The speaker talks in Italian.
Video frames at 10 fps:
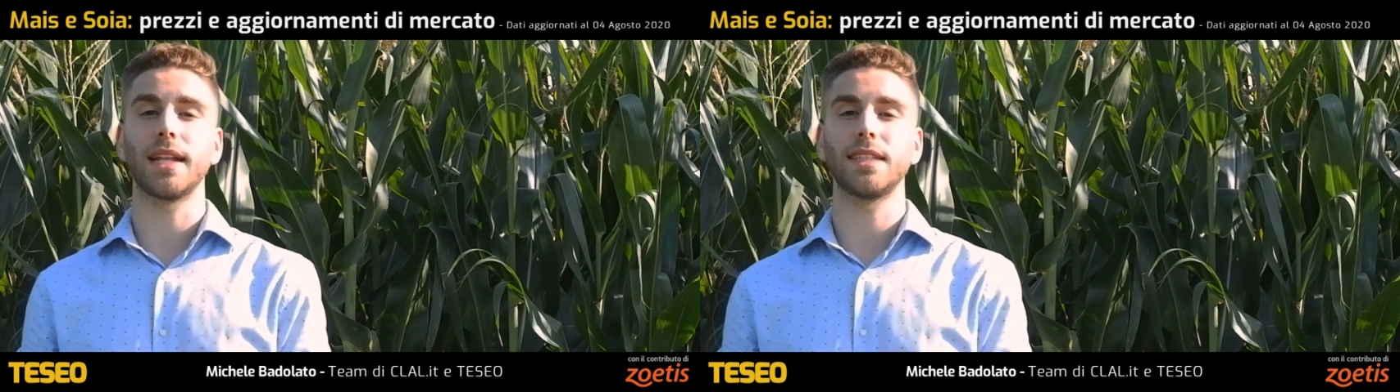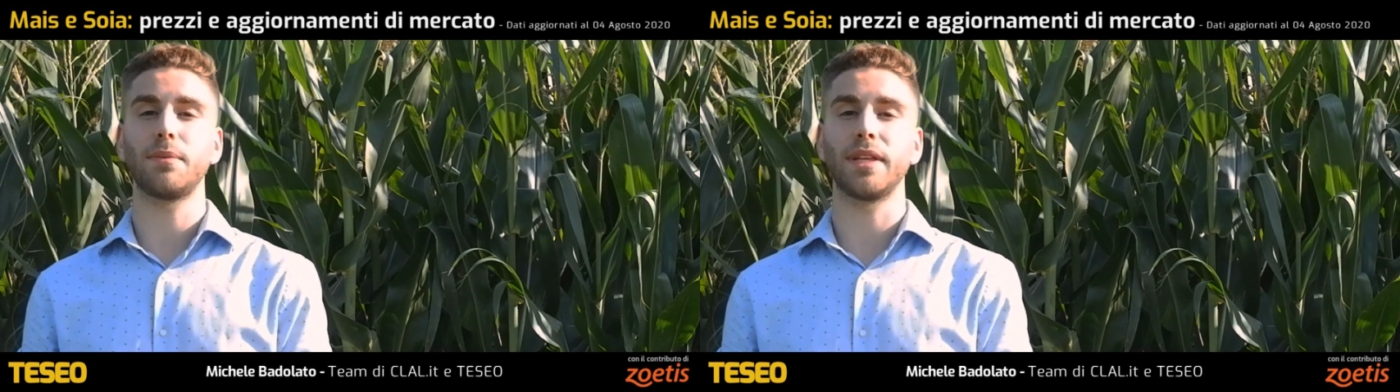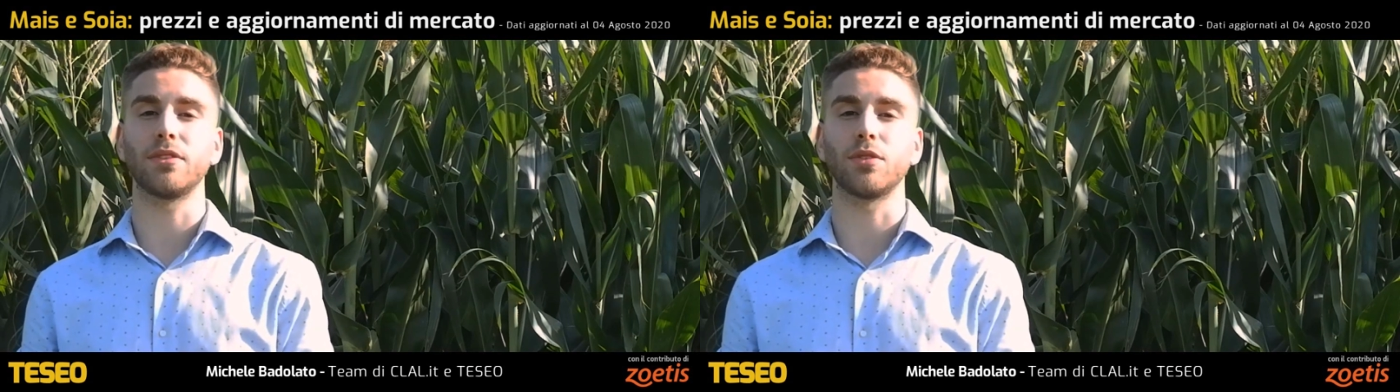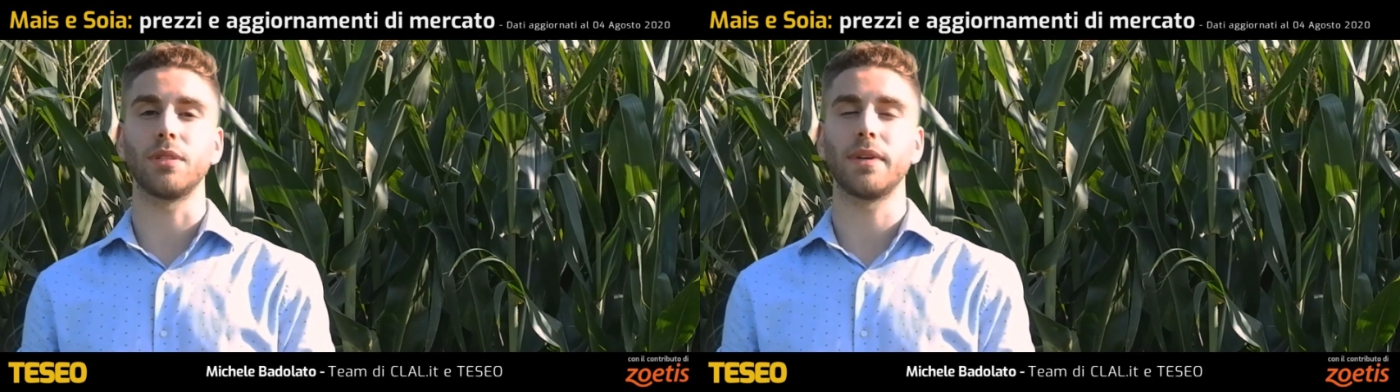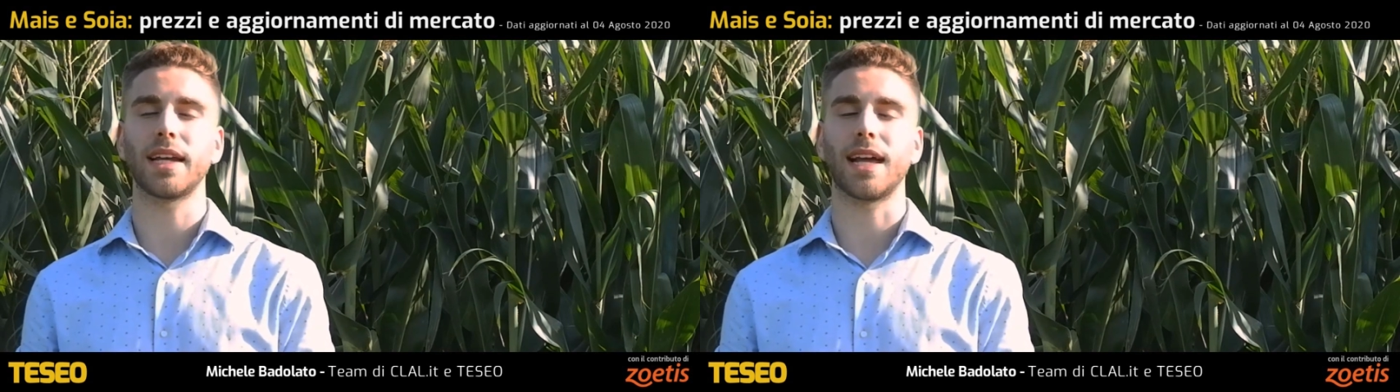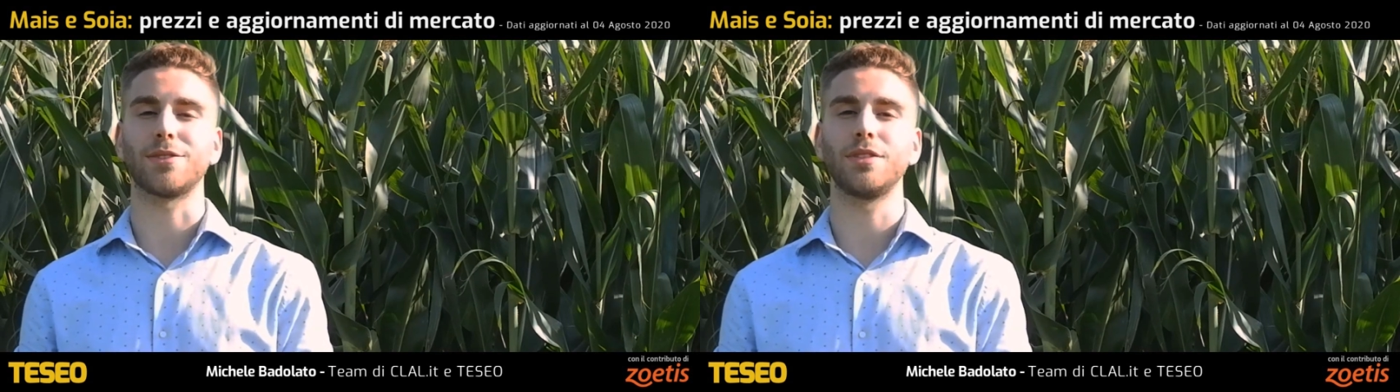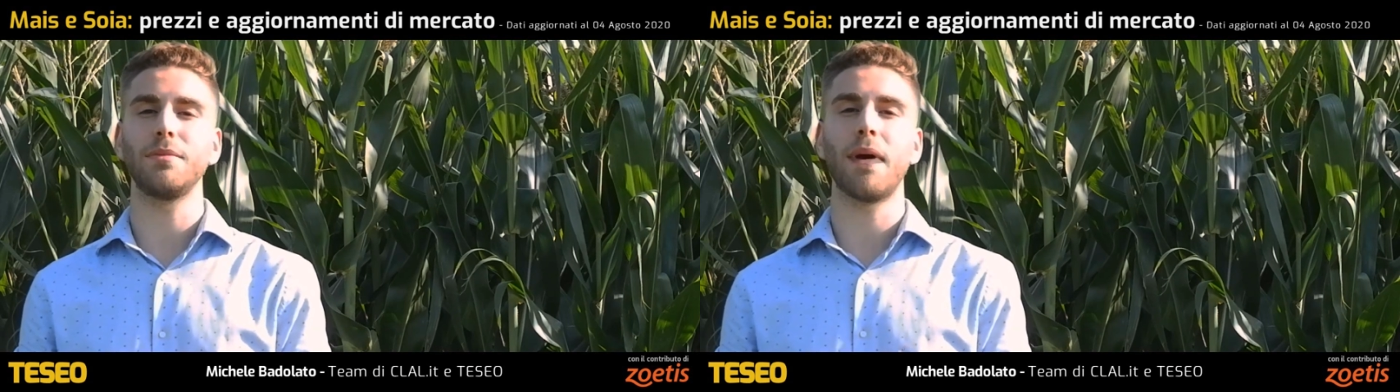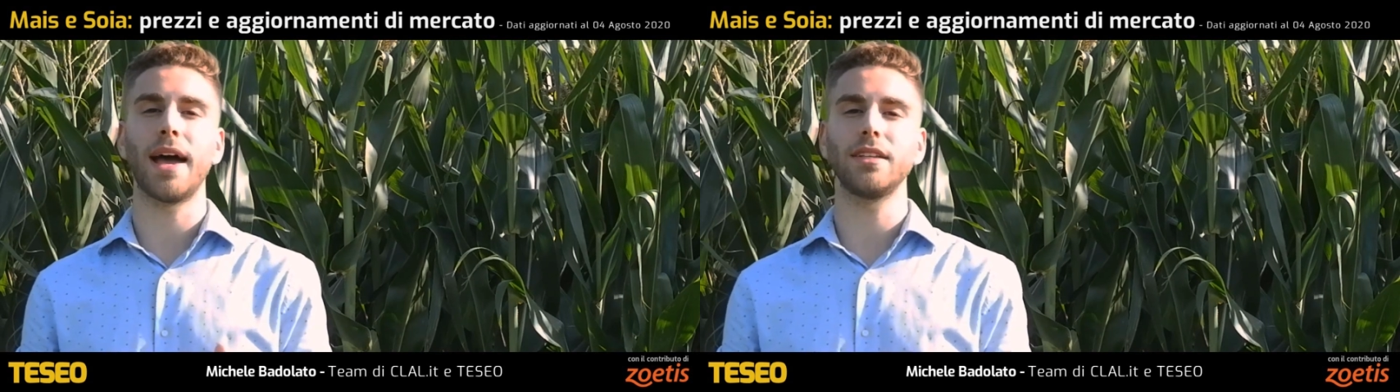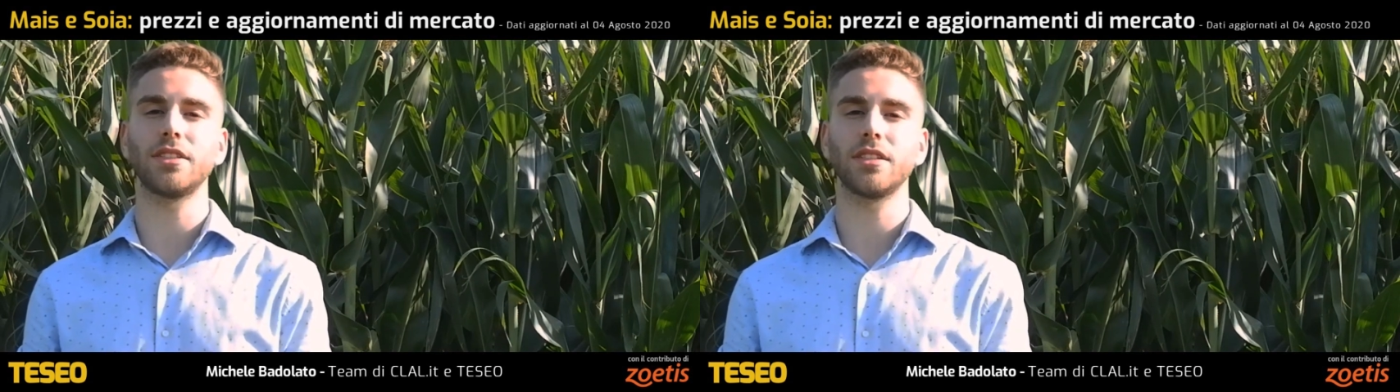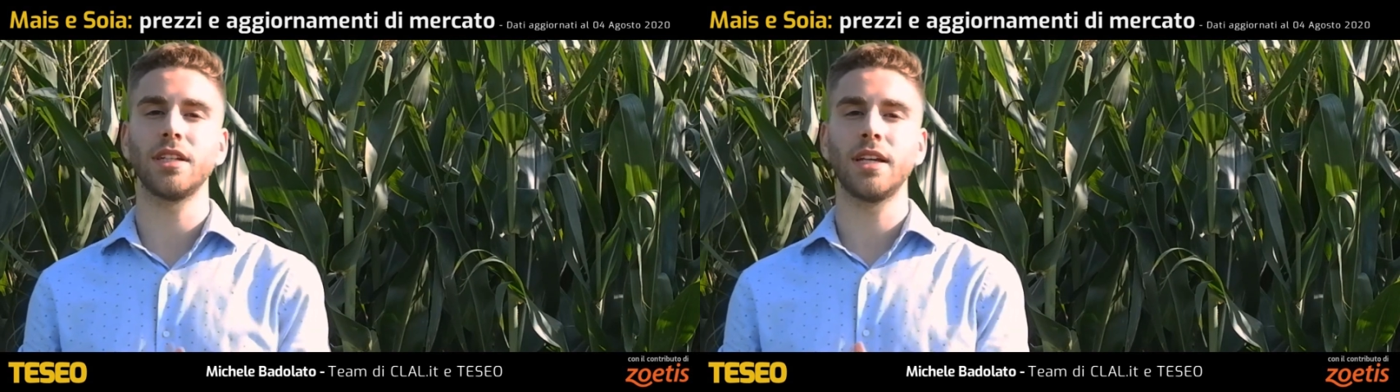l'andamento di mercato di
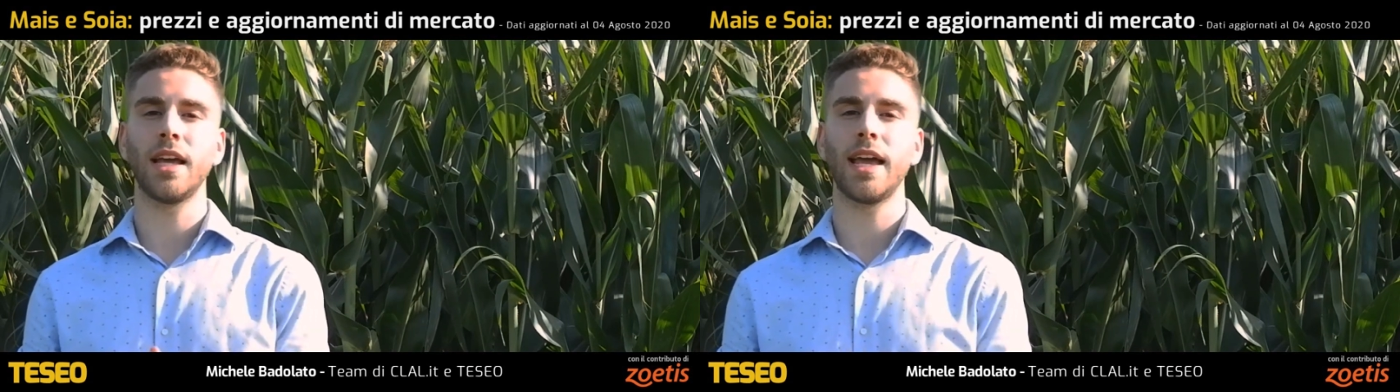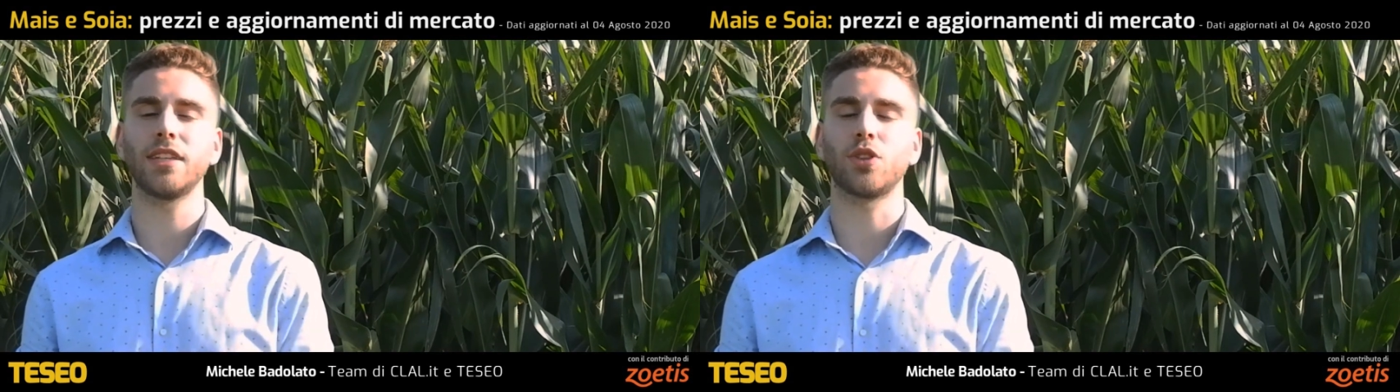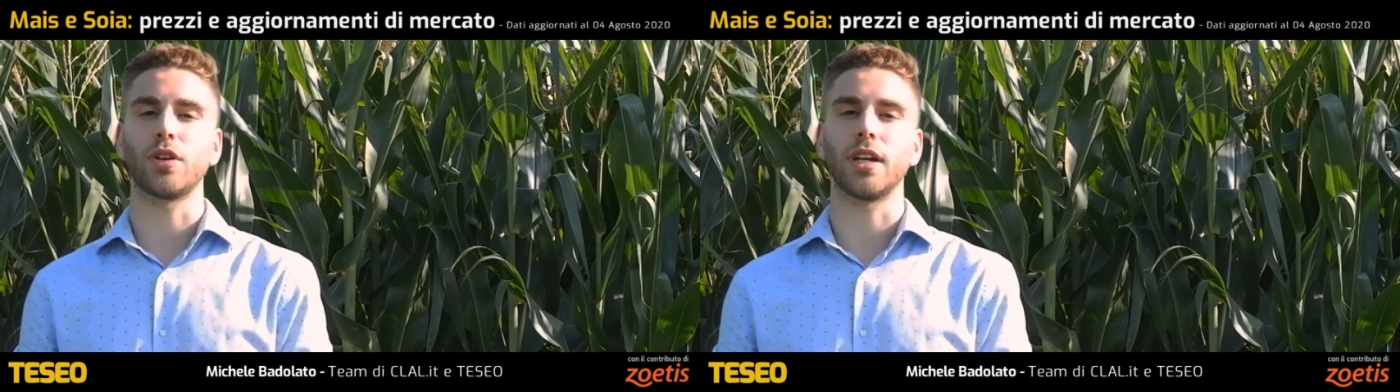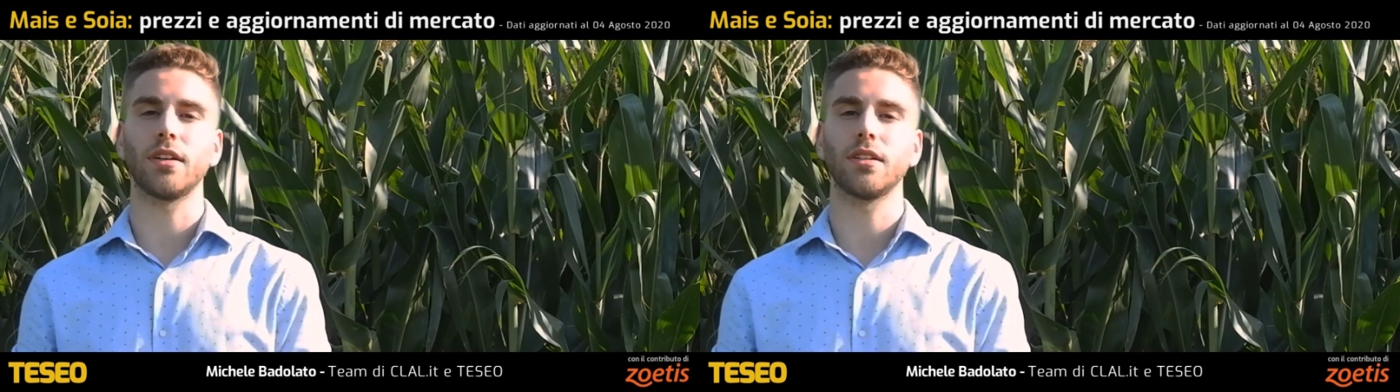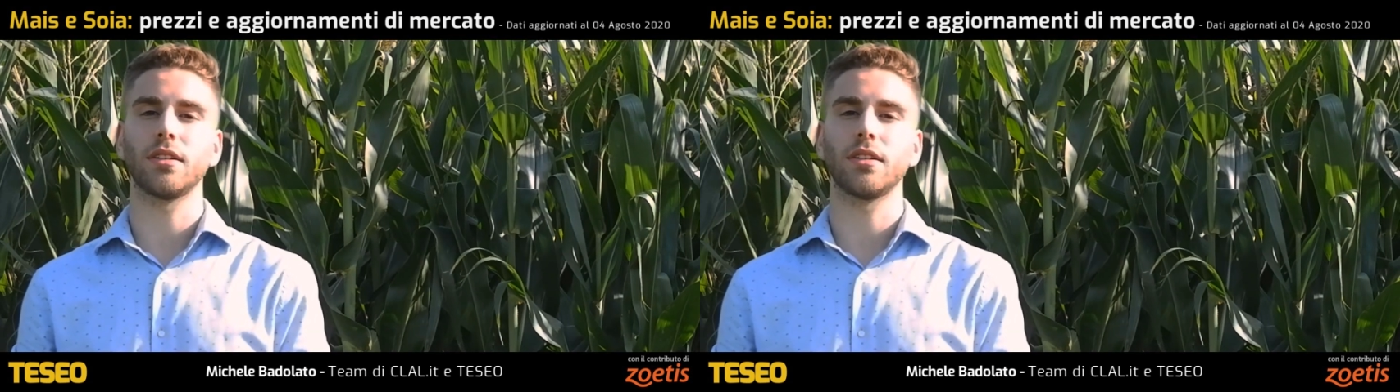mais e soia.